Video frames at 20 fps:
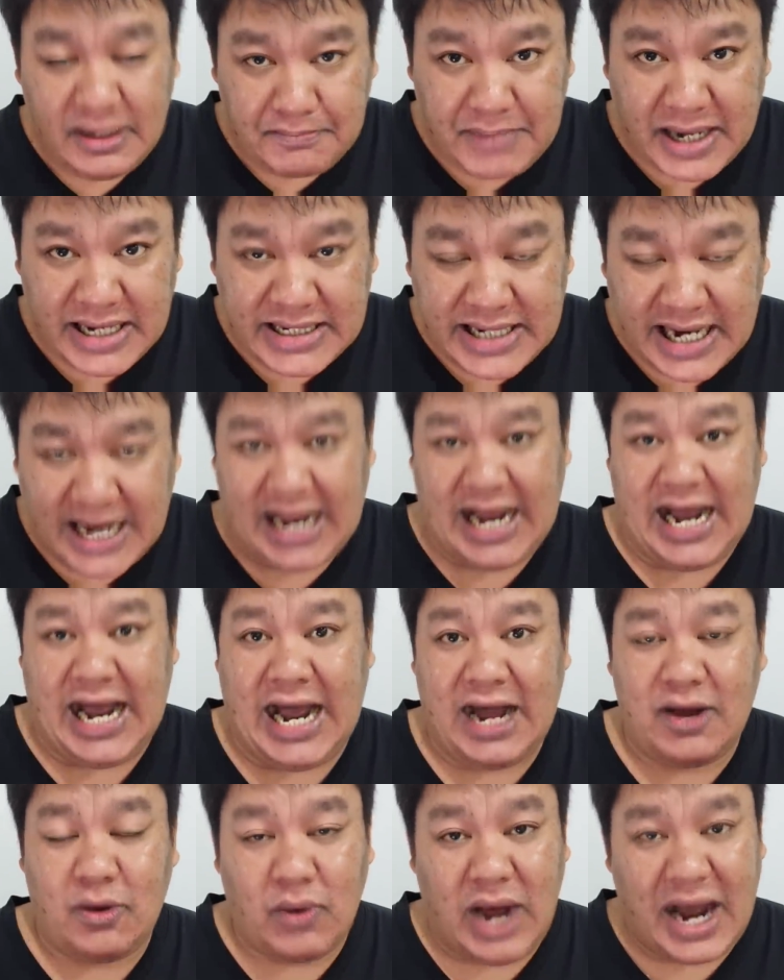ปัญหา
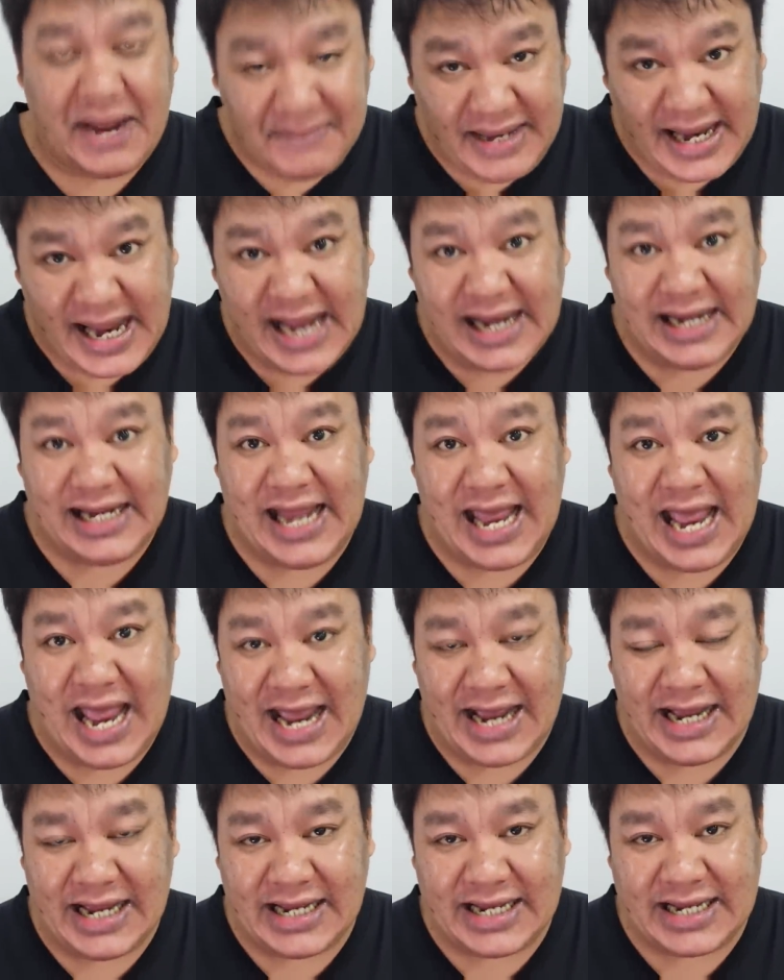ความแห้งแล้
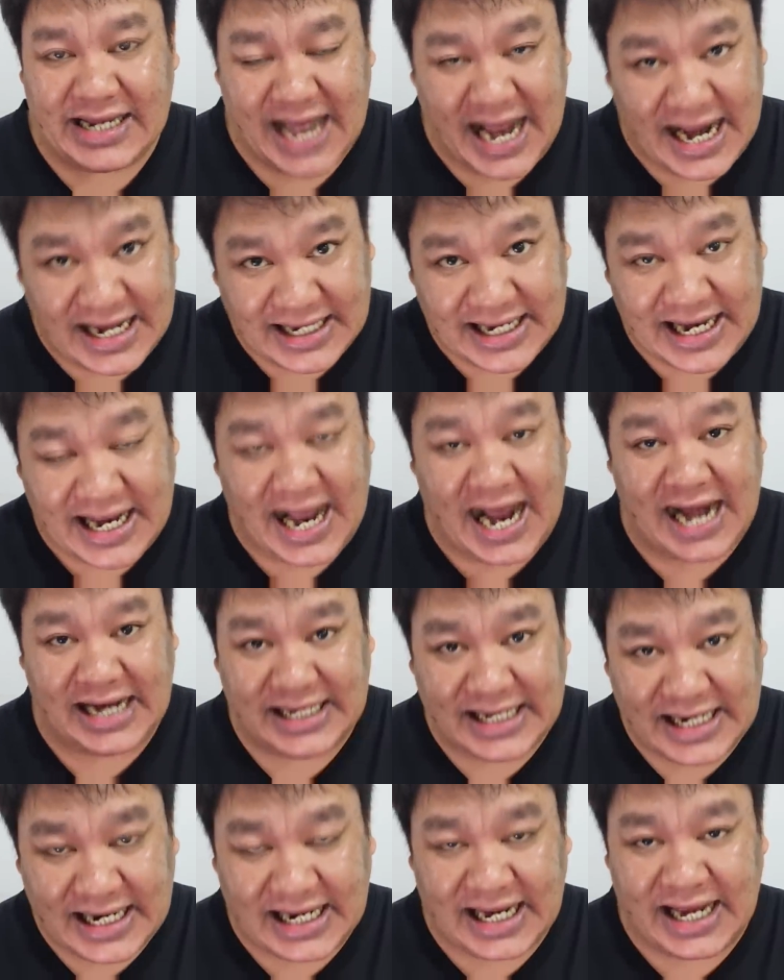งการขาด
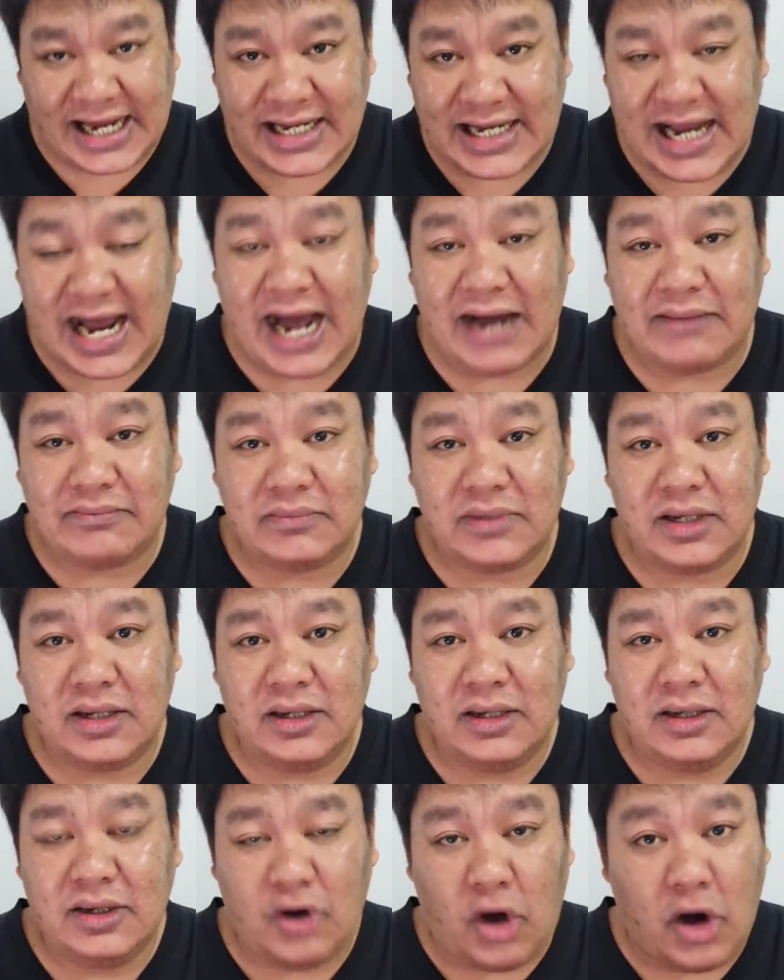แคลน
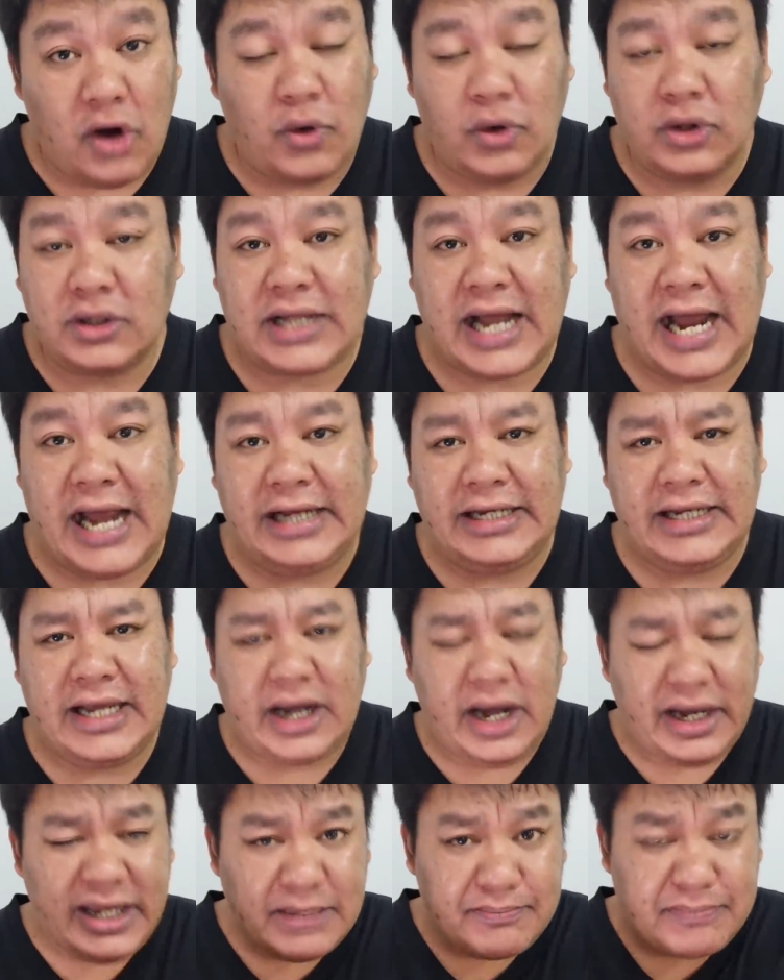น้ำของคนไทยเนี่ย
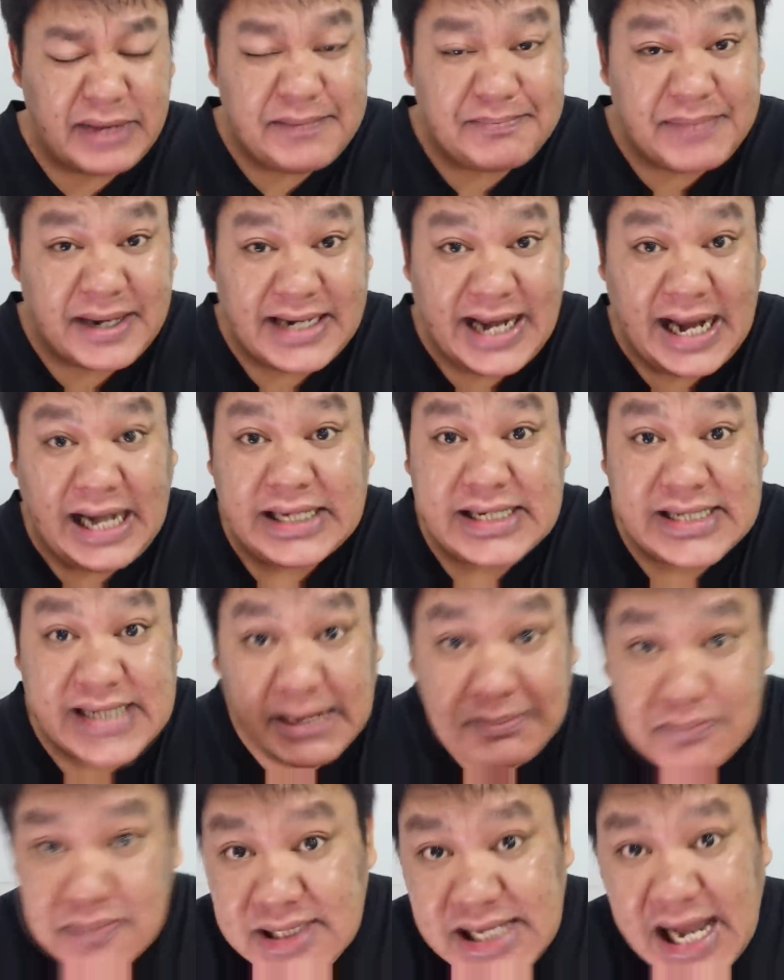ก็ยังเป็นปัญหา
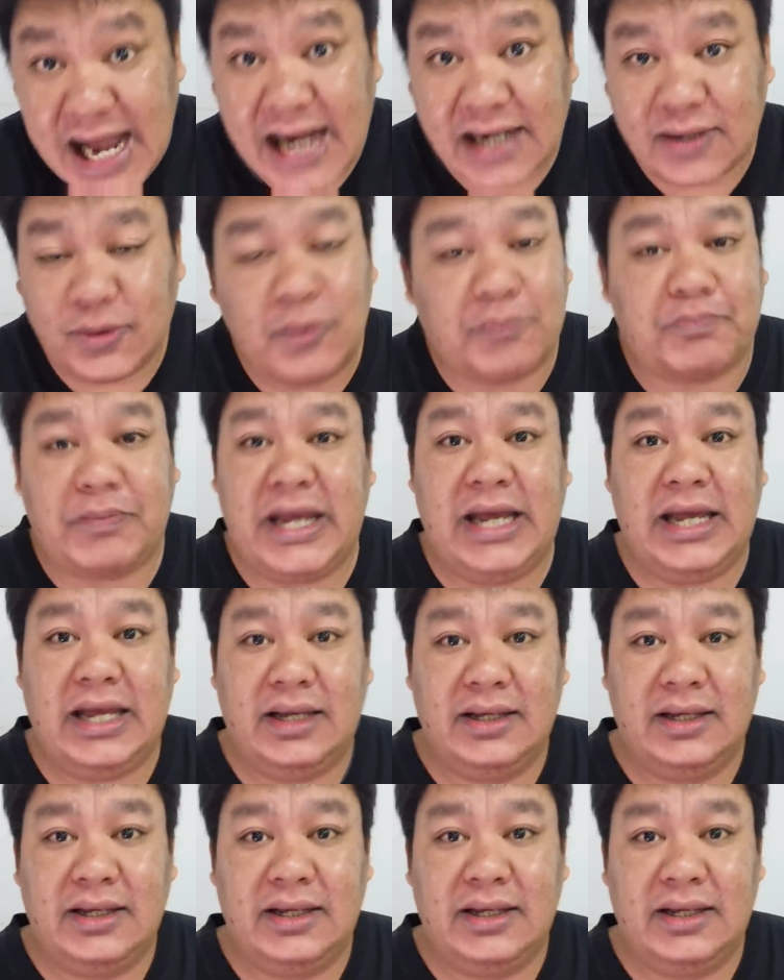ซ้ำซากทุกปี